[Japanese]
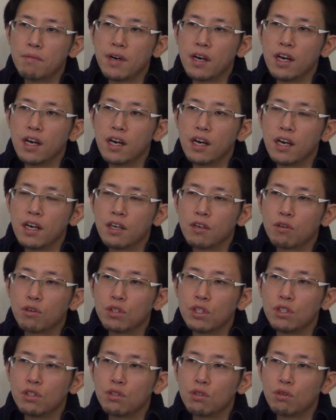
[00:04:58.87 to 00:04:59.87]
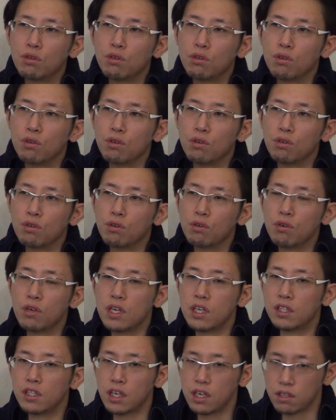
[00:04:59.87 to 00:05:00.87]
まあ個人情報を
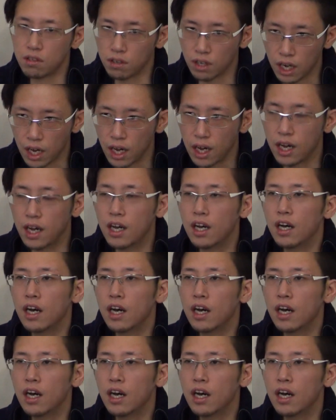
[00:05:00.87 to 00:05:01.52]
漏洩したりとか、